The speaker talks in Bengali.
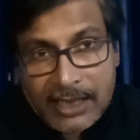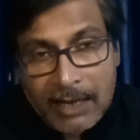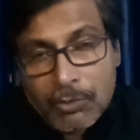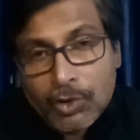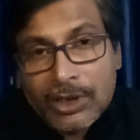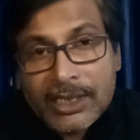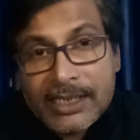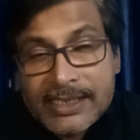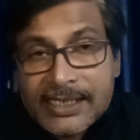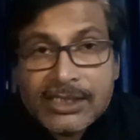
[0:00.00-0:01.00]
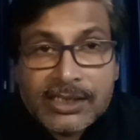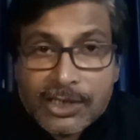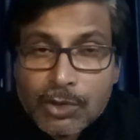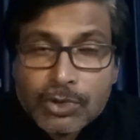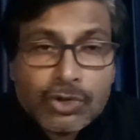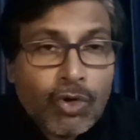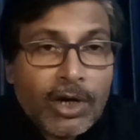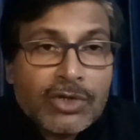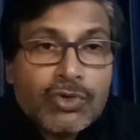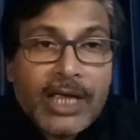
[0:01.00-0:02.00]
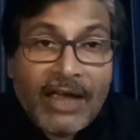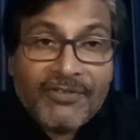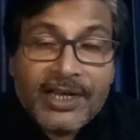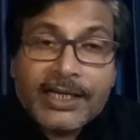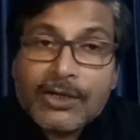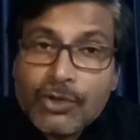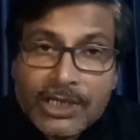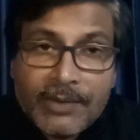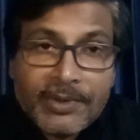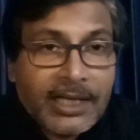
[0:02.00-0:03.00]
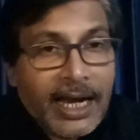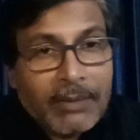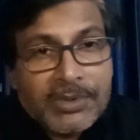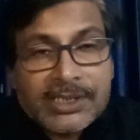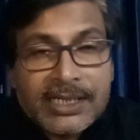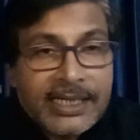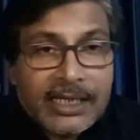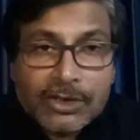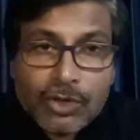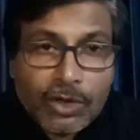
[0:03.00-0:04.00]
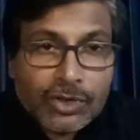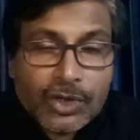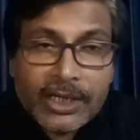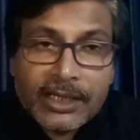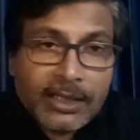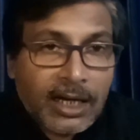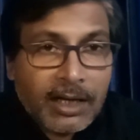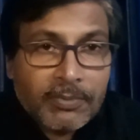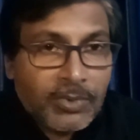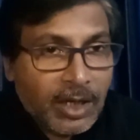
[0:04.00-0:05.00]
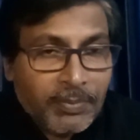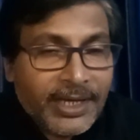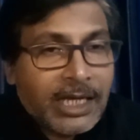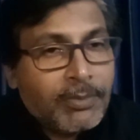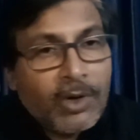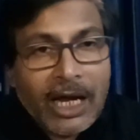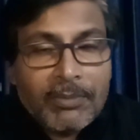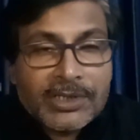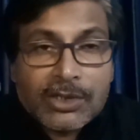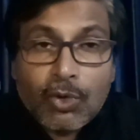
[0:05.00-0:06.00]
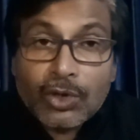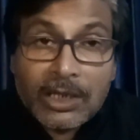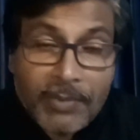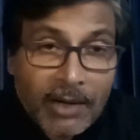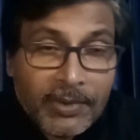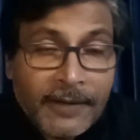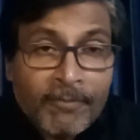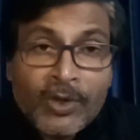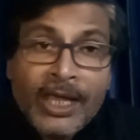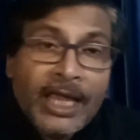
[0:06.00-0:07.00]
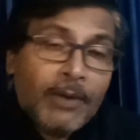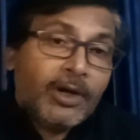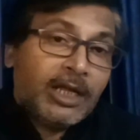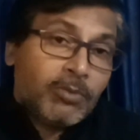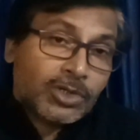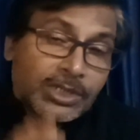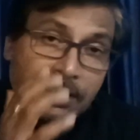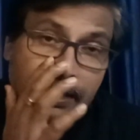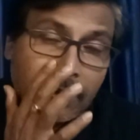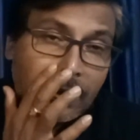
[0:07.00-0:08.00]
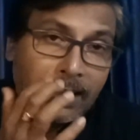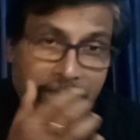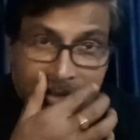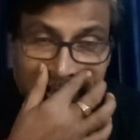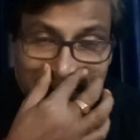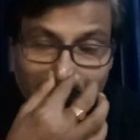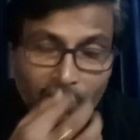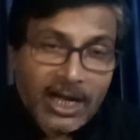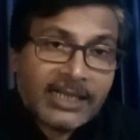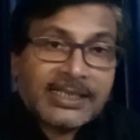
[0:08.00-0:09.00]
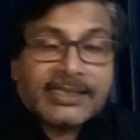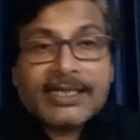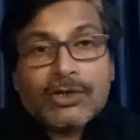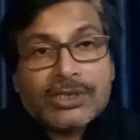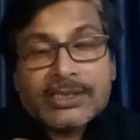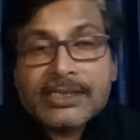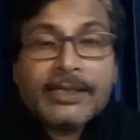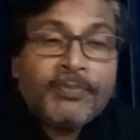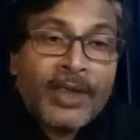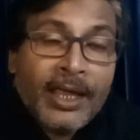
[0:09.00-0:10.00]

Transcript: তার মধ্যে যে যে সমস্ত কলেজগুলি অ্যাফিলিয়েটেড হয়ে যাবে তারা অ্যাডমিশন লিঙ্ক সঙ্গে সঙ্গে তারা পেয়ে যাবে এবং অ্যাডমিশন করতে পারবে এবার ইউনিভার্সিটি যেটি করে রাখছে সেটা হচ্ছে যে